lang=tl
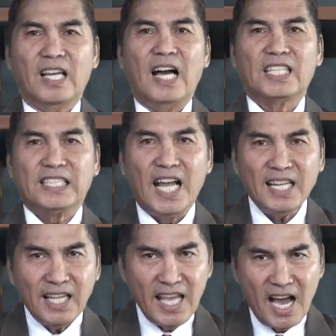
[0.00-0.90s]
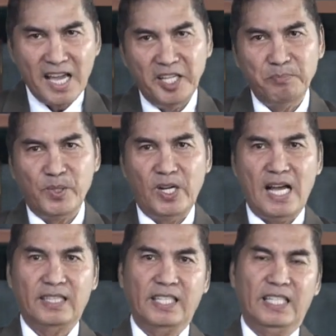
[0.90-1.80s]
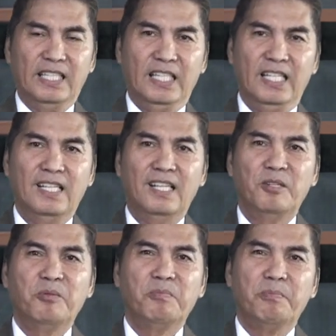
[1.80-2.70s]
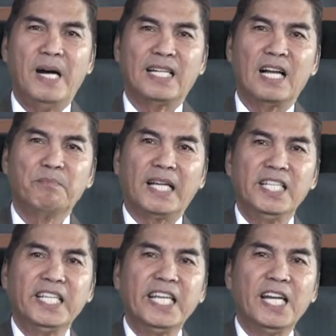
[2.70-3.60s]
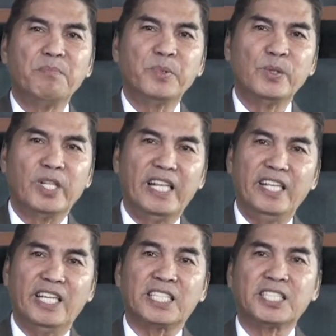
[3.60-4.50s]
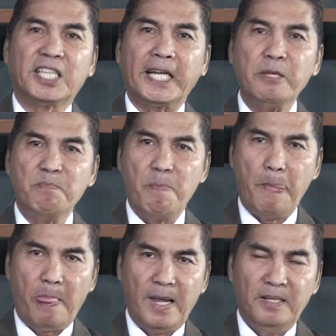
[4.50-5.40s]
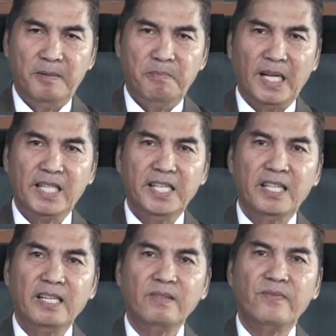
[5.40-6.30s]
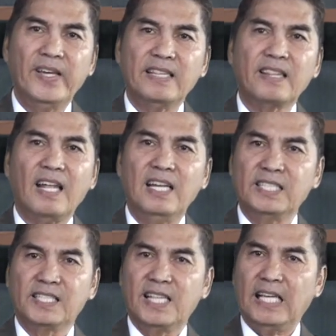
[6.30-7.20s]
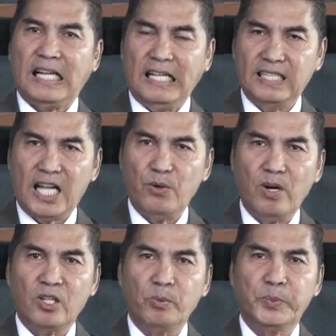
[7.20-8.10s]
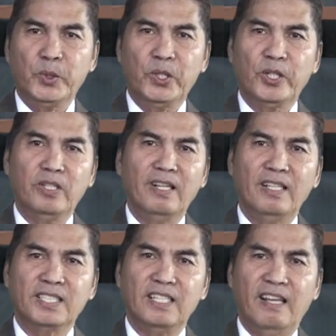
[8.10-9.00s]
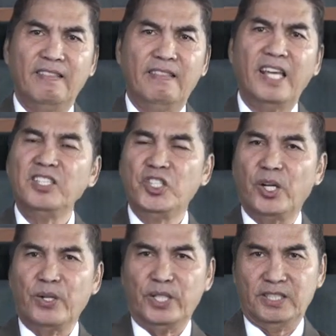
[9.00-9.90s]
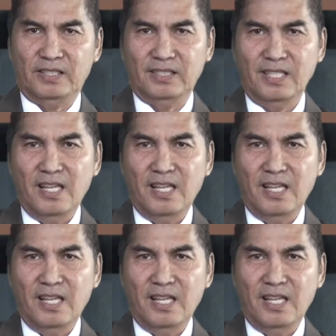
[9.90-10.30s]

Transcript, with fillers: At gagayahin po natin parang magiging na pong extreme, magiging fatalistic ang tawag ko po doon, is a dangerous.